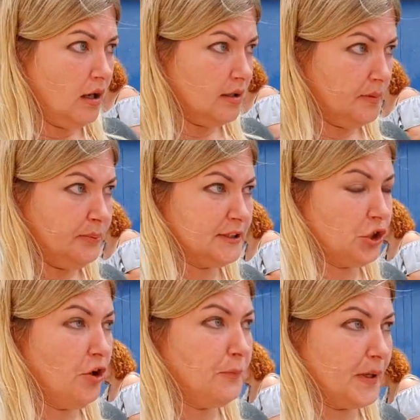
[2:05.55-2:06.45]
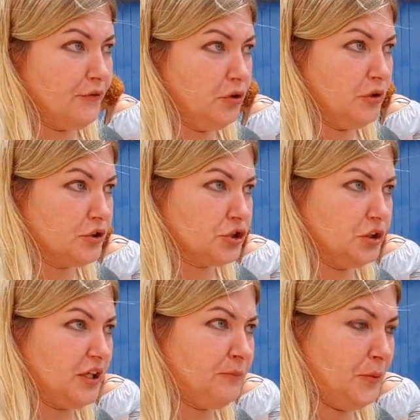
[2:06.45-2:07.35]
Э, Быстров провел
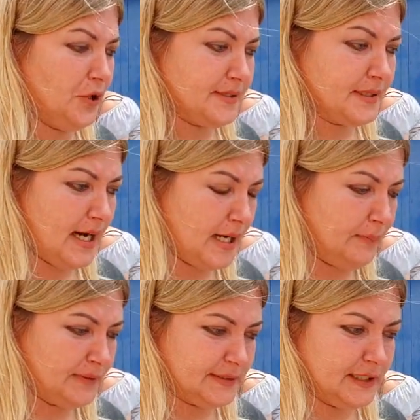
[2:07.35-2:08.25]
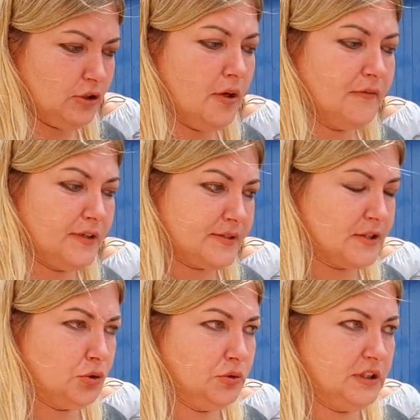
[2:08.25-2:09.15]
что-то в поисках под столом весь
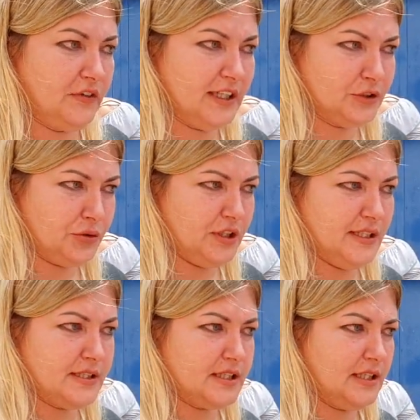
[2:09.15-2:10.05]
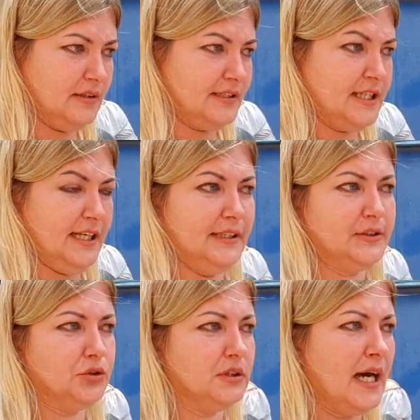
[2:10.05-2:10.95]
суд, два других члена
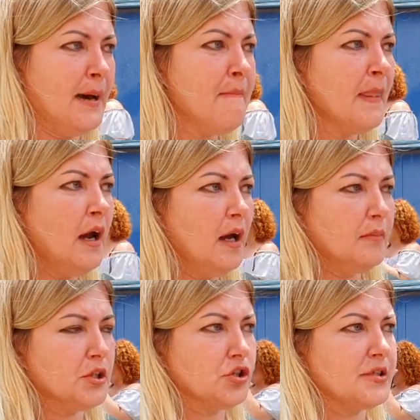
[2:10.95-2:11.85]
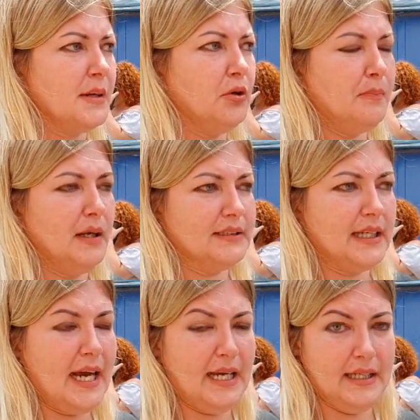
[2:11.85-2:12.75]
суда между собой
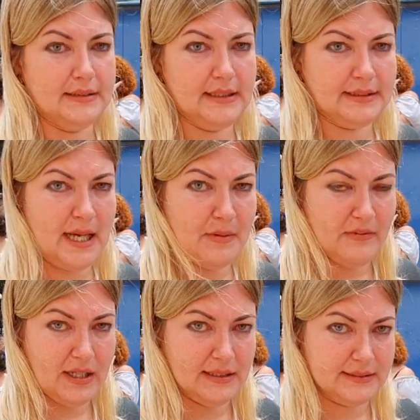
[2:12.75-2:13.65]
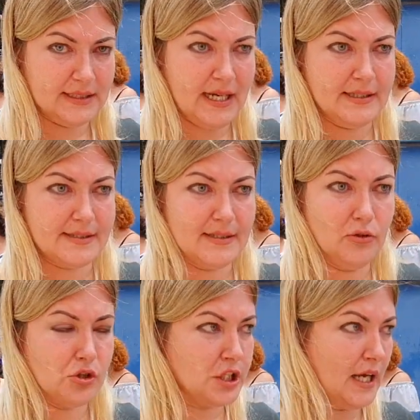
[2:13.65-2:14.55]
болтали до самого конца, не
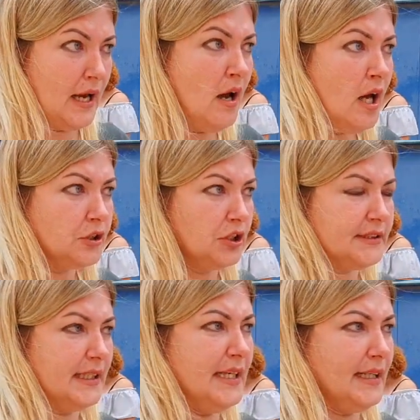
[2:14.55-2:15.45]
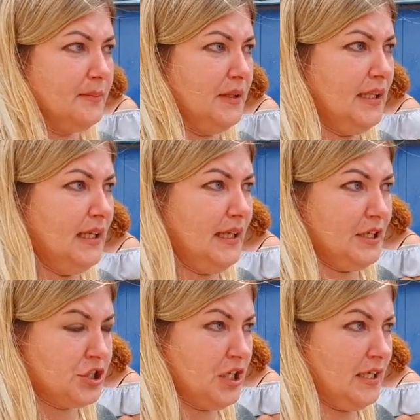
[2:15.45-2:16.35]
слушая. То есть они отменили
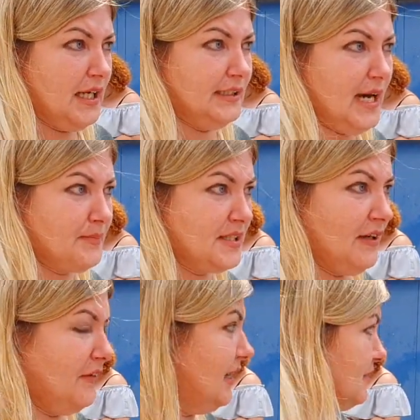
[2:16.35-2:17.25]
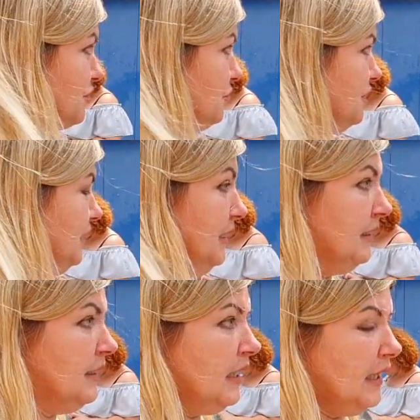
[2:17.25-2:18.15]
решение анапского судьи.
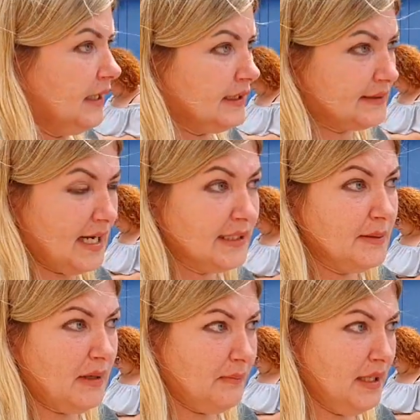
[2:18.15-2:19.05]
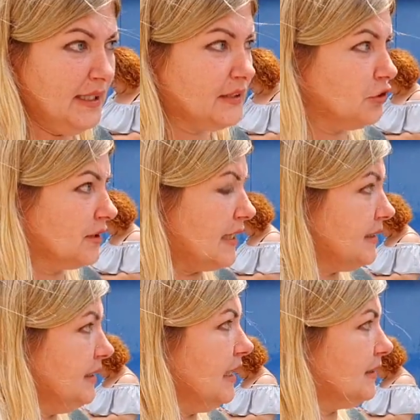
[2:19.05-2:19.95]
И на данный момент вот
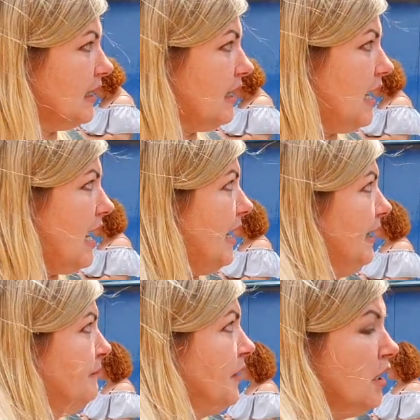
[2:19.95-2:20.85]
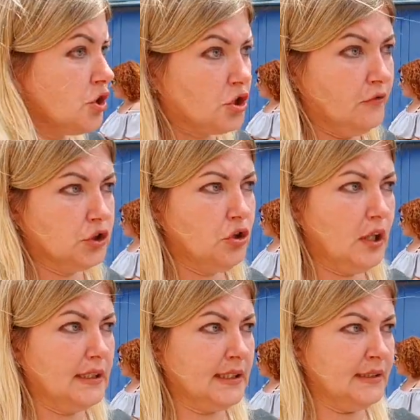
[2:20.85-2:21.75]
картина такая – что вот
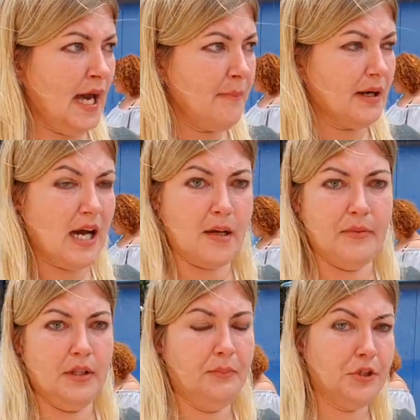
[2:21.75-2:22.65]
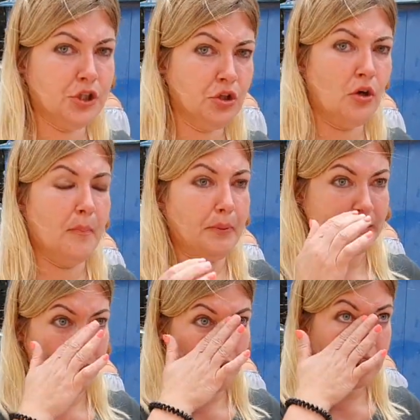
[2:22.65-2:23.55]
город Анапа как бы ни при чем,
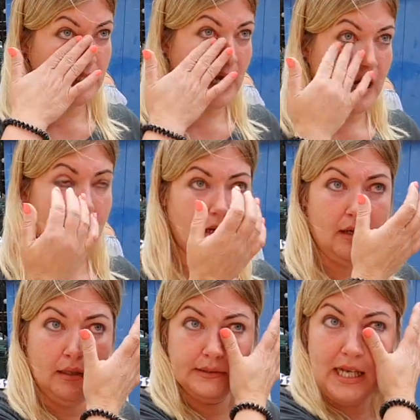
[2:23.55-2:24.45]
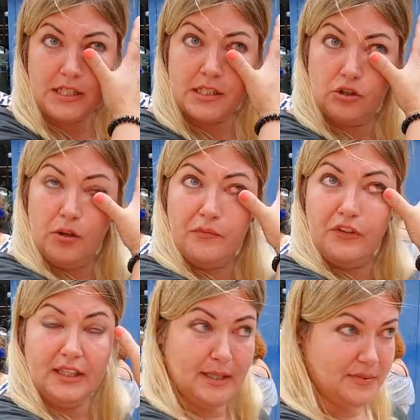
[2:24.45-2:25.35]
потому что э, наш дом
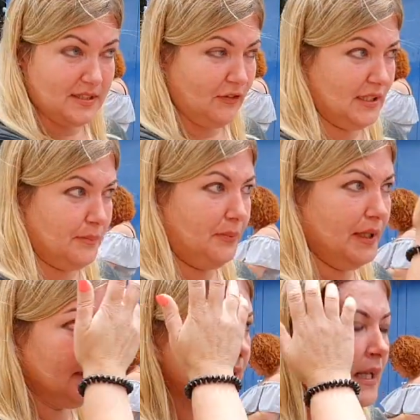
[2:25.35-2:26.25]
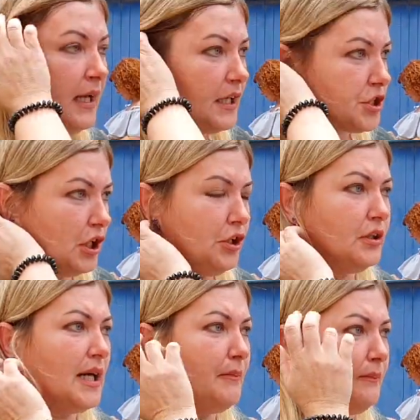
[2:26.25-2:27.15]
ведомственный был, и жилье
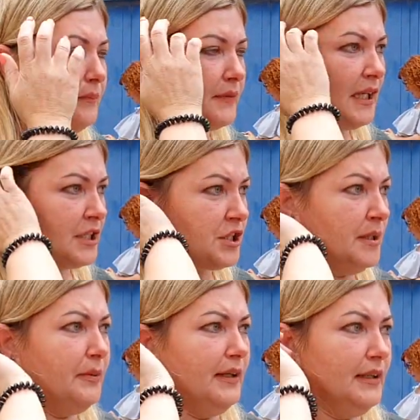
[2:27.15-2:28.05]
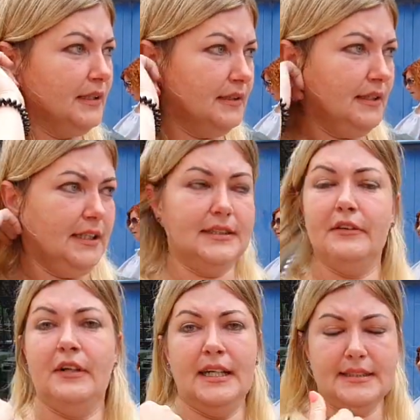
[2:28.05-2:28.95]
нам должны были
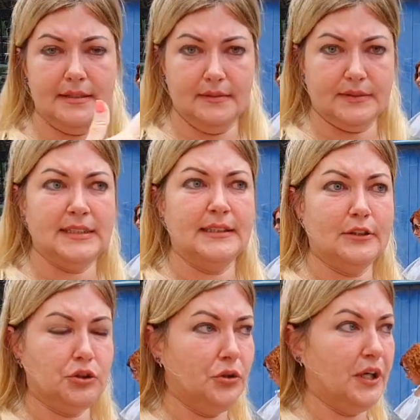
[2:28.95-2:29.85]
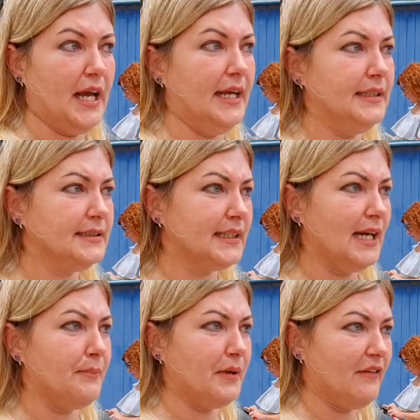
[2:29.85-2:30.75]
давать э, санатории. Они
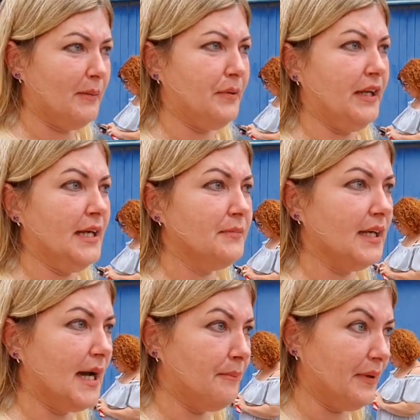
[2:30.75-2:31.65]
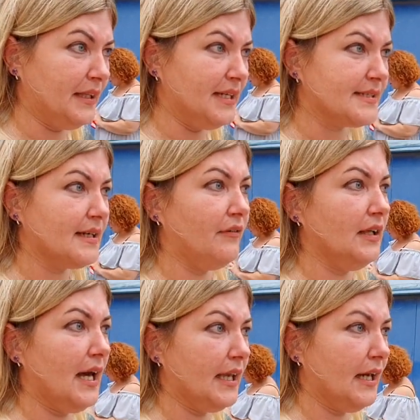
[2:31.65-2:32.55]
стали правоприемником пионерского
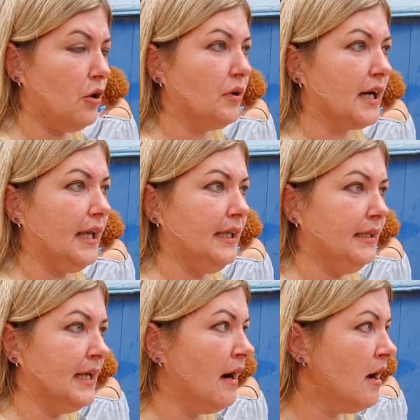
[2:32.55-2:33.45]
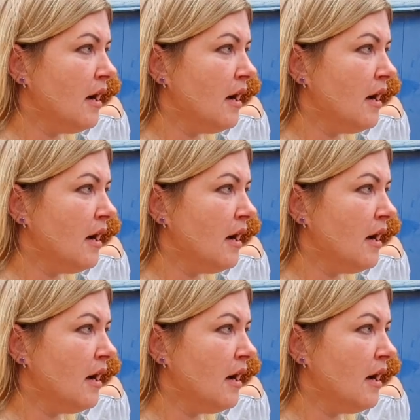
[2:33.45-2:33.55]
лагеря «Украина».